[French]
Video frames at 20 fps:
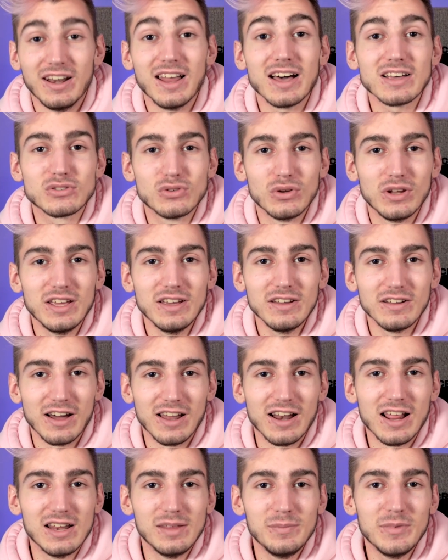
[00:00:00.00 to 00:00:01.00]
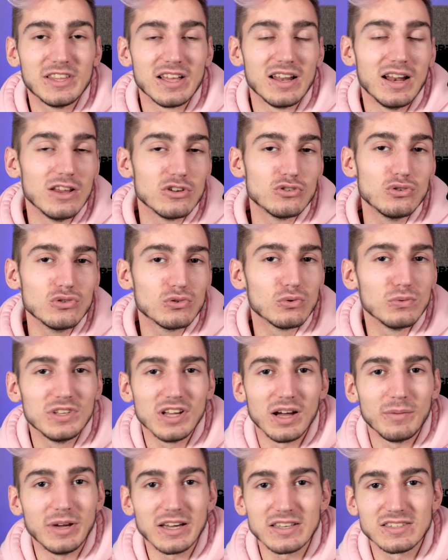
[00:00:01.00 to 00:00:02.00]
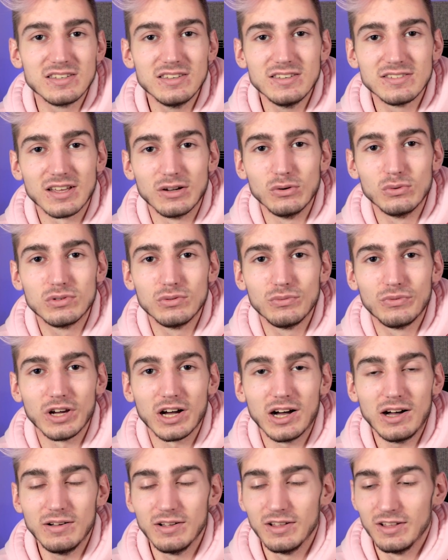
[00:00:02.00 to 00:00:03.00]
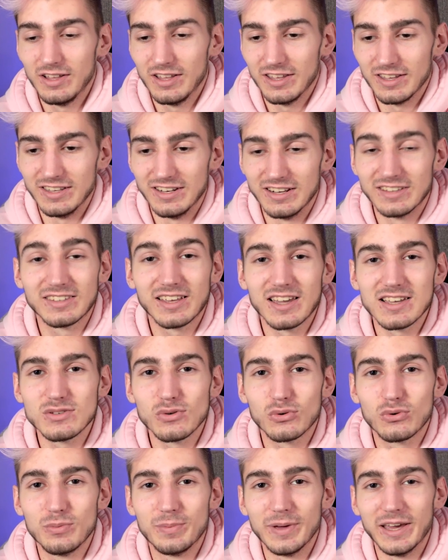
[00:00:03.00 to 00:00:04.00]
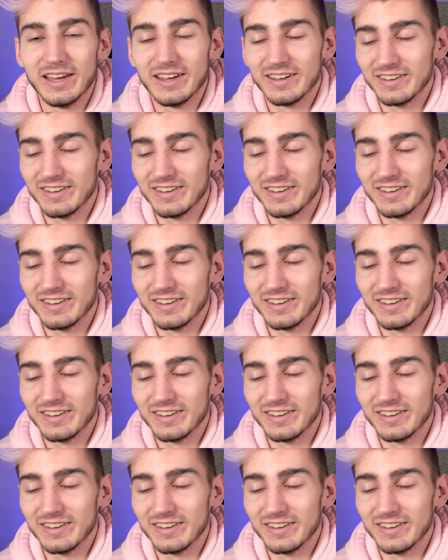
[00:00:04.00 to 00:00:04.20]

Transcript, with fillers: l'harceler, à la limite allez juste lui dire merci, ça lui suffira. Il est très occupé.